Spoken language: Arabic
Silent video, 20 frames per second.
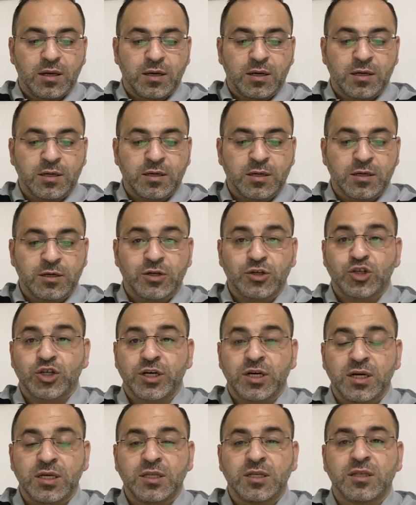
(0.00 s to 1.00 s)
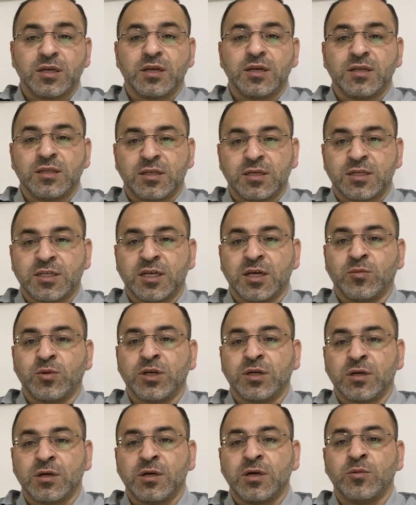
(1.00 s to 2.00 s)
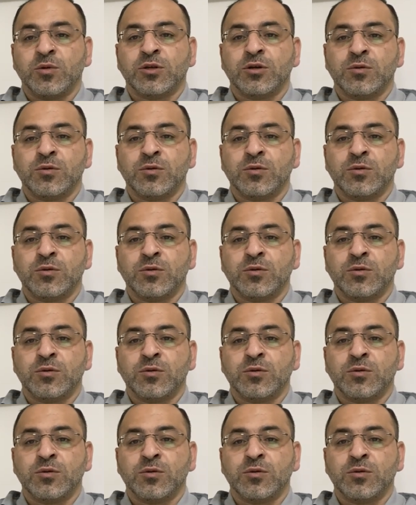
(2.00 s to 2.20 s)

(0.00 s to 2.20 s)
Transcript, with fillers: آه، شهادة الانتساب لنقابة